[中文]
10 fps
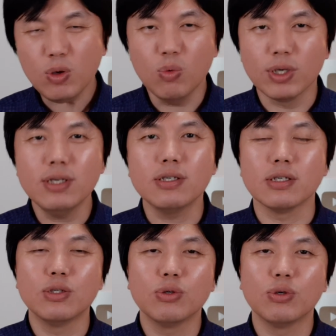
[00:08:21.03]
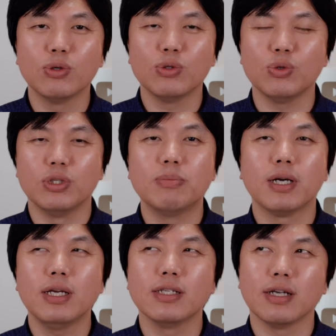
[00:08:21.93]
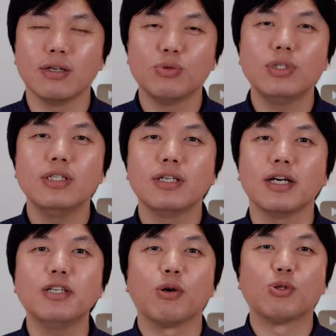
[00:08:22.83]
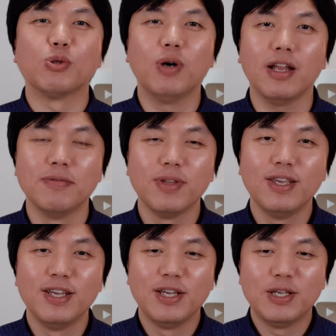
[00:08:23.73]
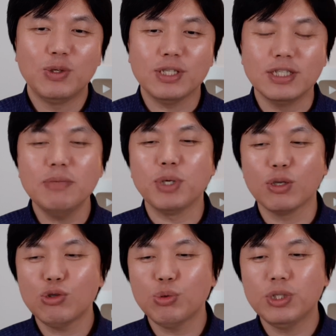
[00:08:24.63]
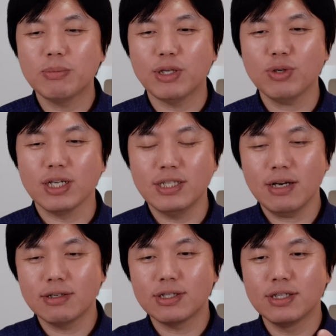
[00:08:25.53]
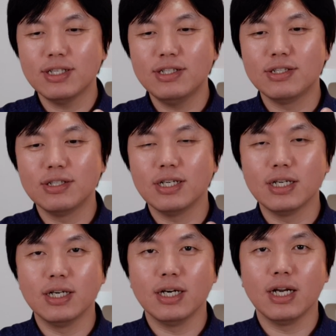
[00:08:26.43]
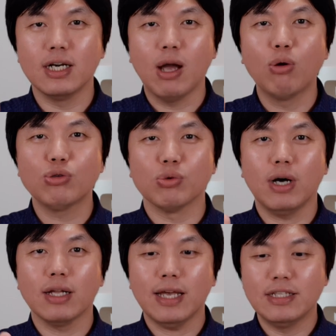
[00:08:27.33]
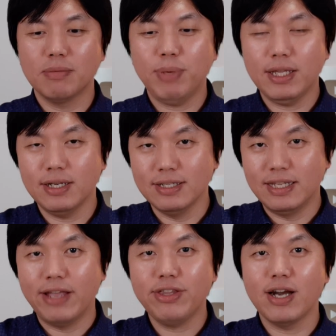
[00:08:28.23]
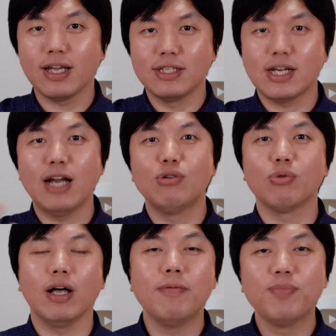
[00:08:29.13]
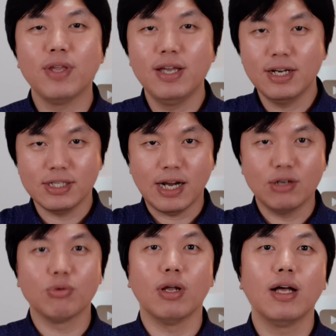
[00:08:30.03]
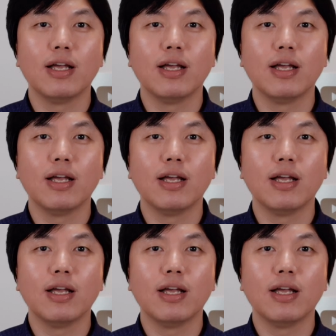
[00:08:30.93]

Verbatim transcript: 我一直就举这么个例子啊，最近很少说了。就是习近平的处境吧，就很像是一只这个老鼠哈，它已经被那个粘贴给粘住了，粘住了，